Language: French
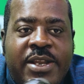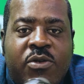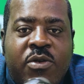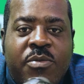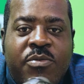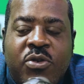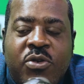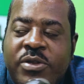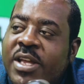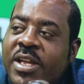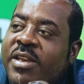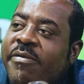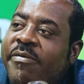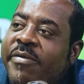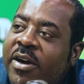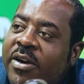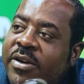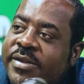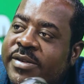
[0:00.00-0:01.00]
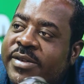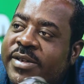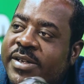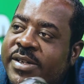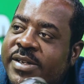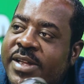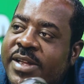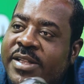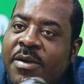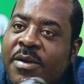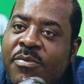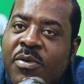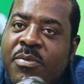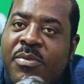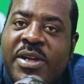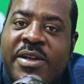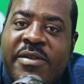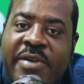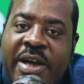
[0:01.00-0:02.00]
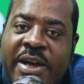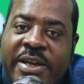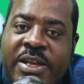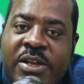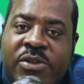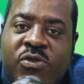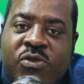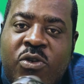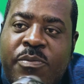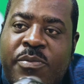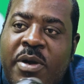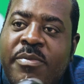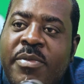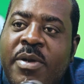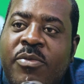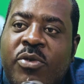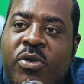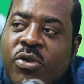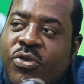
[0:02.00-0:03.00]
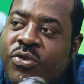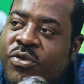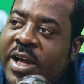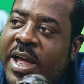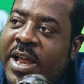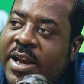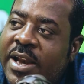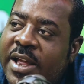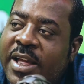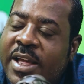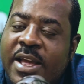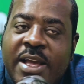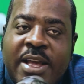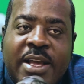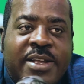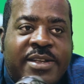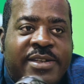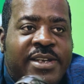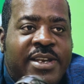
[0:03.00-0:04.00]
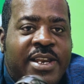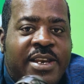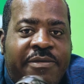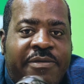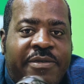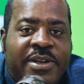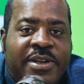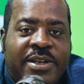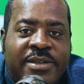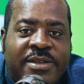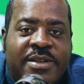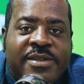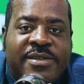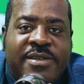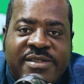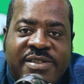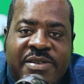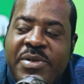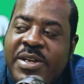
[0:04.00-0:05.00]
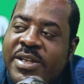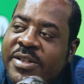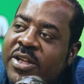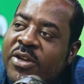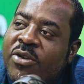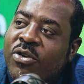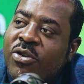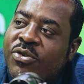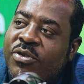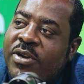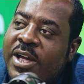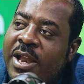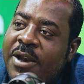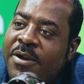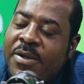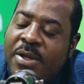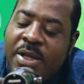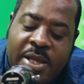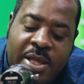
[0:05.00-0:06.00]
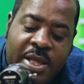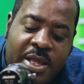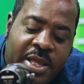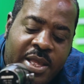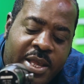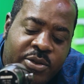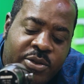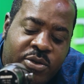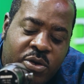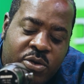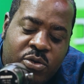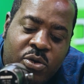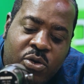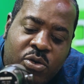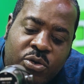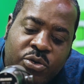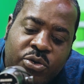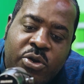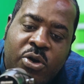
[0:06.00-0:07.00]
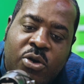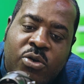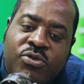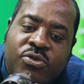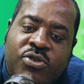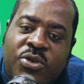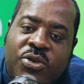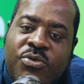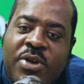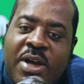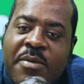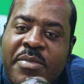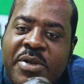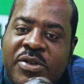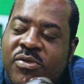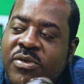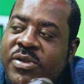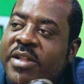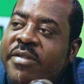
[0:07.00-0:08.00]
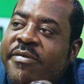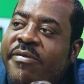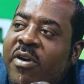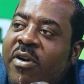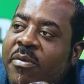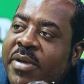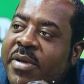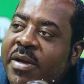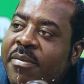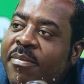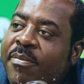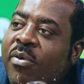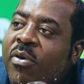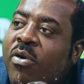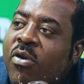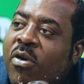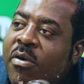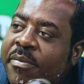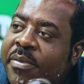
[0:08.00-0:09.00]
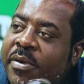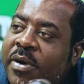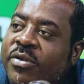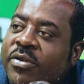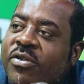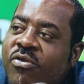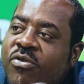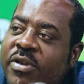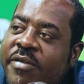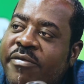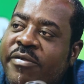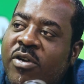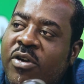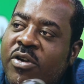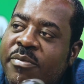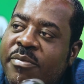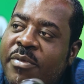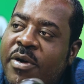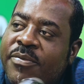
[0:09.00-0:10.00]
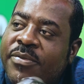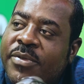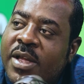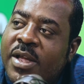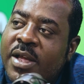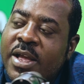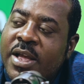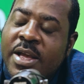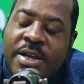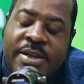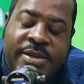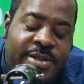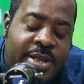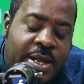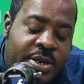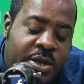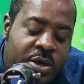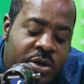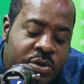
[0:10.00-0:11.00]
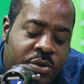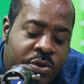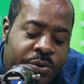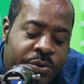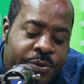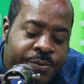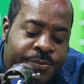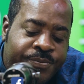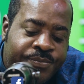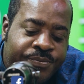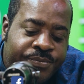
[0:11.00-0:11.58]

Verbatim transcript: des communautés différentes. C'est un public varié sur le plan même culturel. C'est des différentes sensibilités culturelles. Et donc, le conteur aujourd'hui a besoin d'être formé pour comprendre son environnement. Mhm. C'est-à-dire que